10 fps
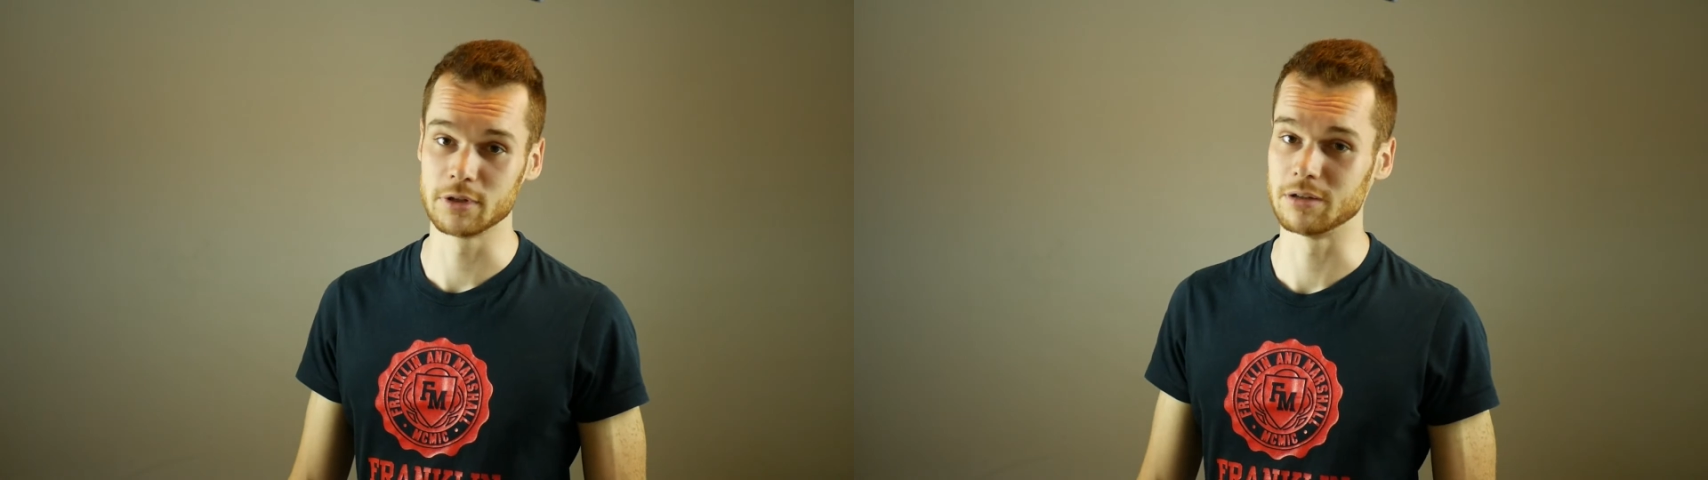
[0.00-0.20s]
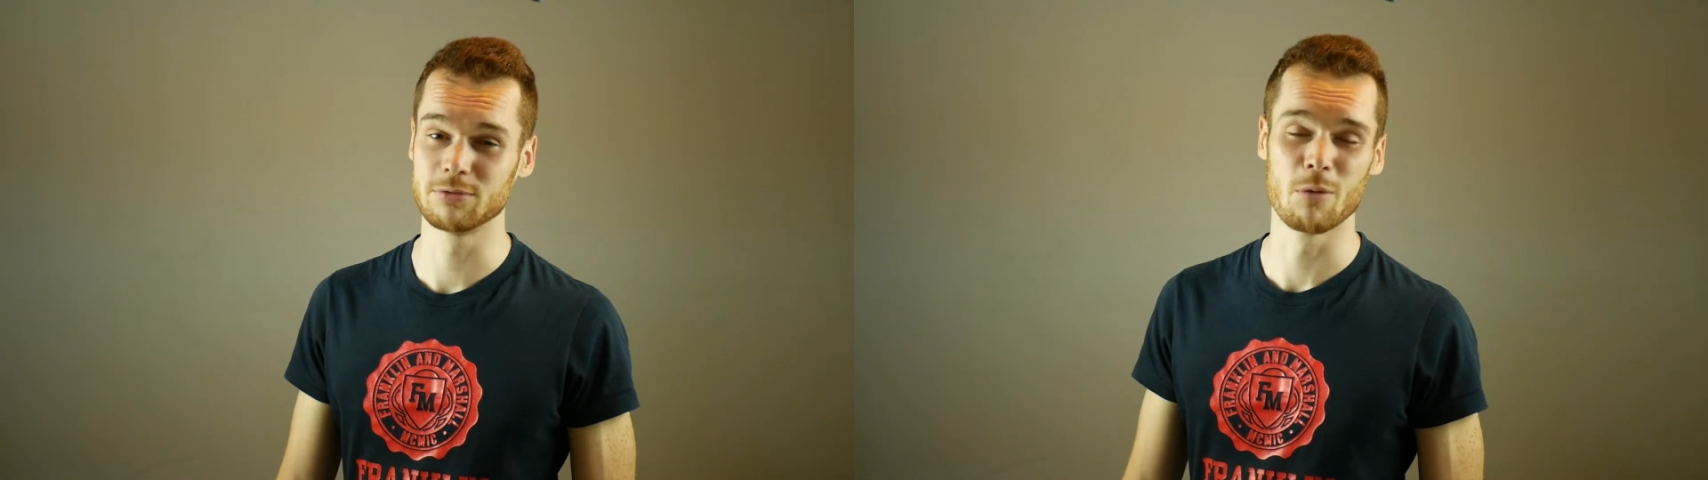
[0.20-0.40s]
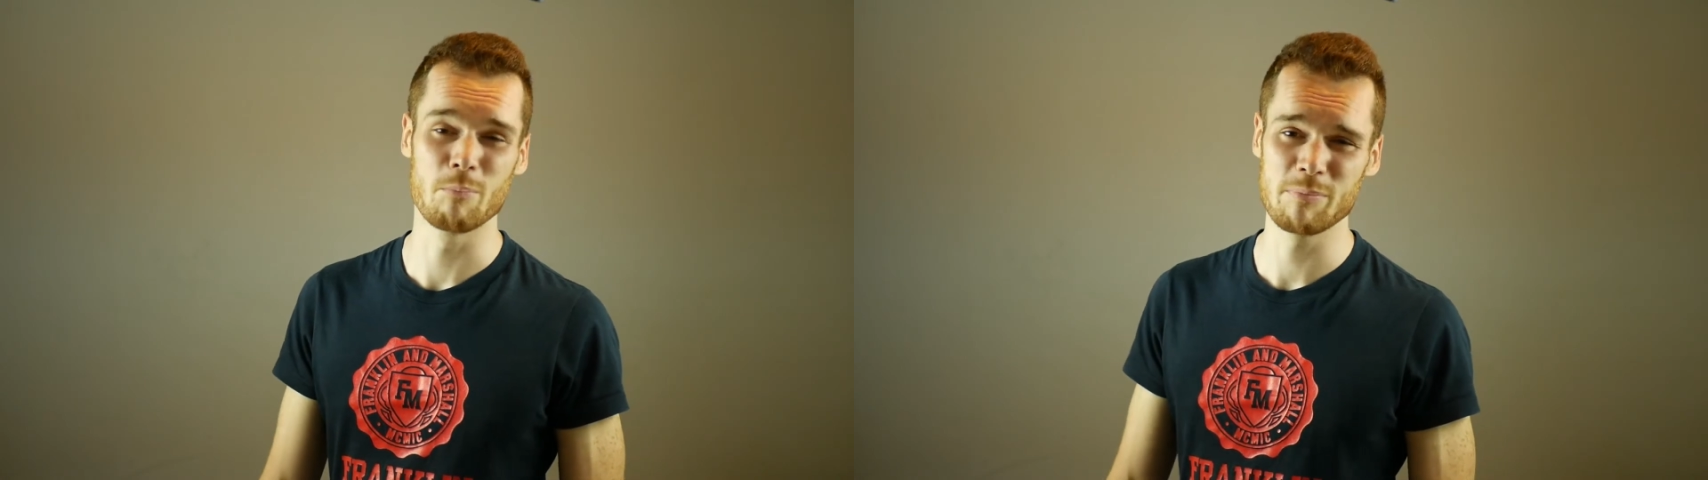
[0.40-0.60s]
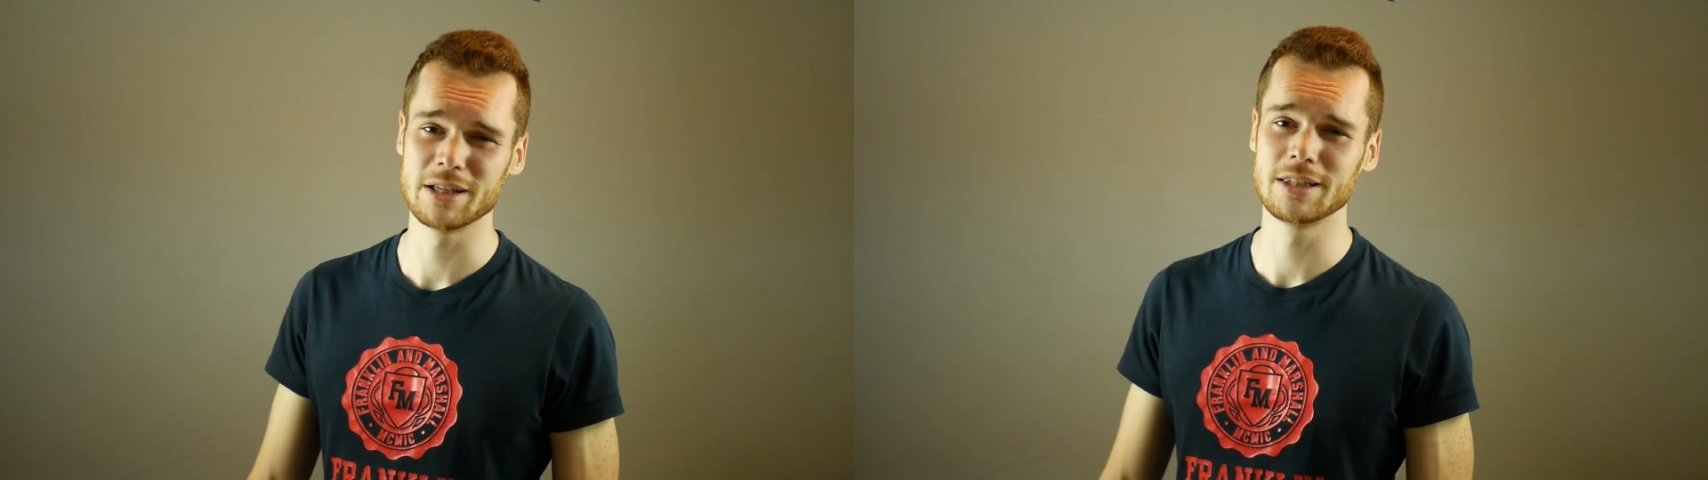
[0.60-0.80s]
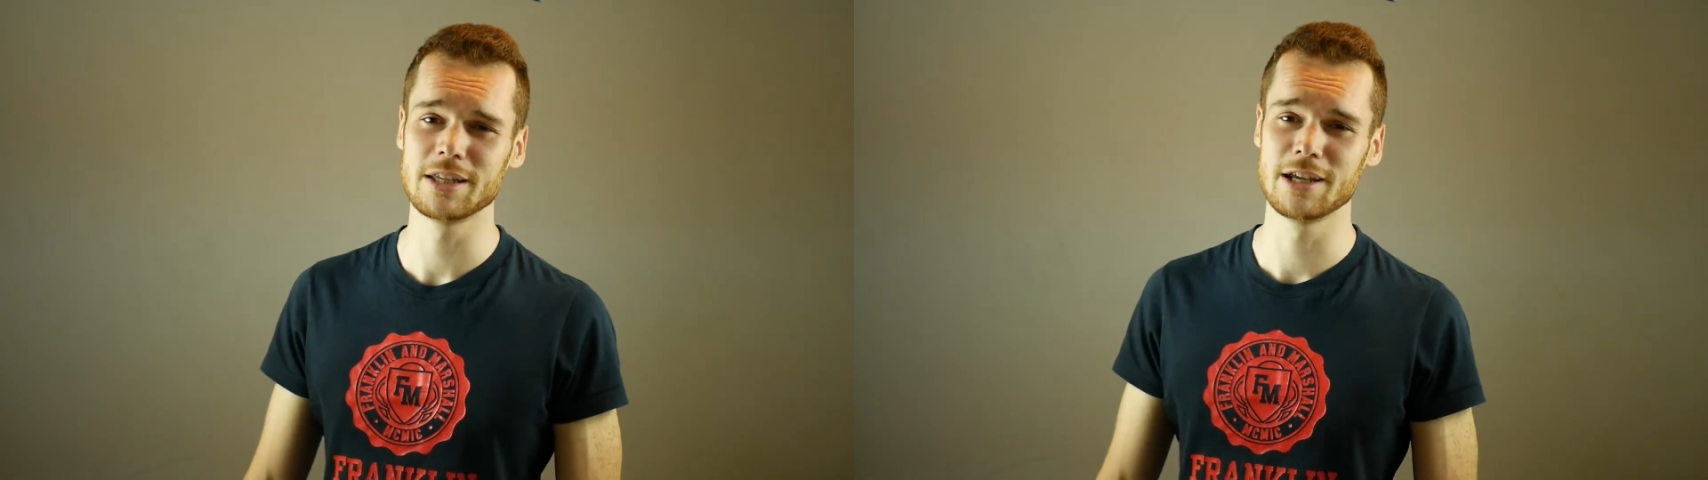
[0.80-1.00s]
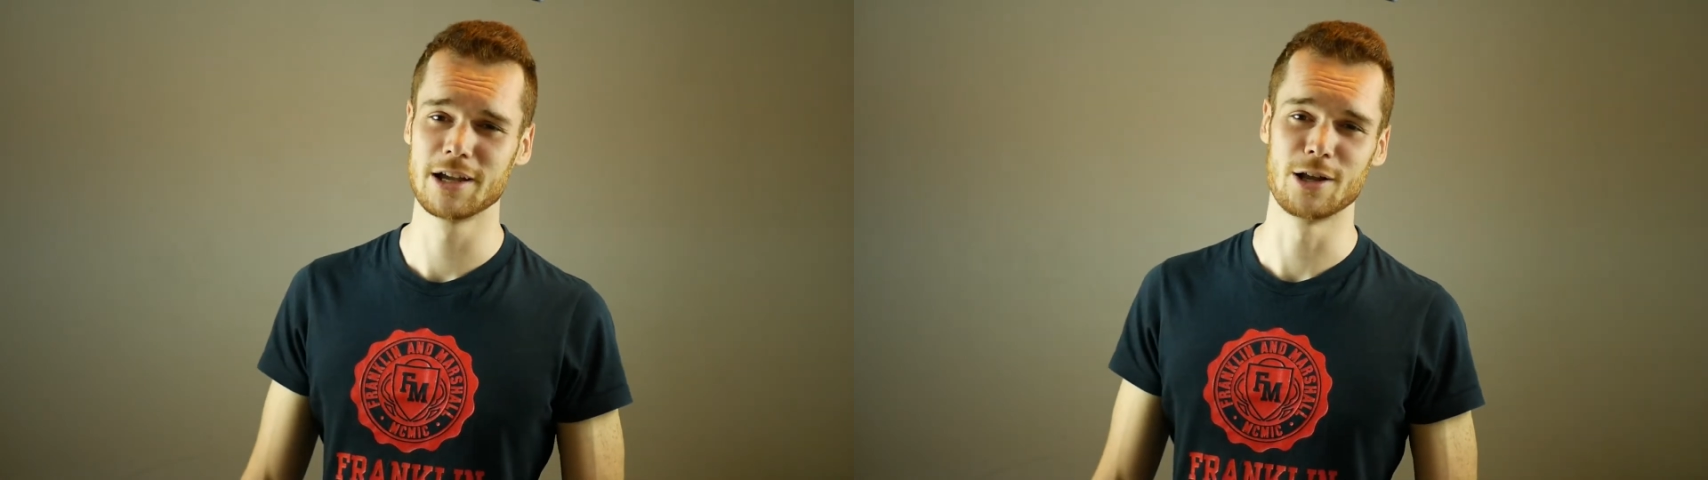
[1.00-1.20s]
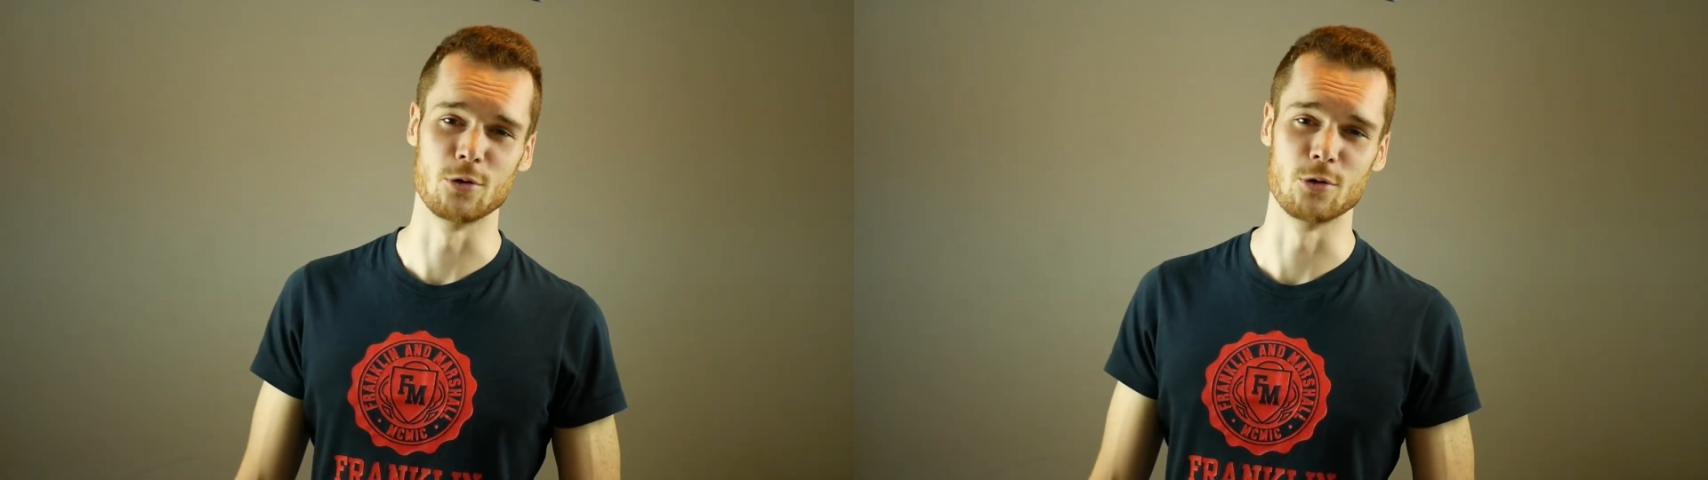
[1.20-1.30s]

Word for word: qui font péter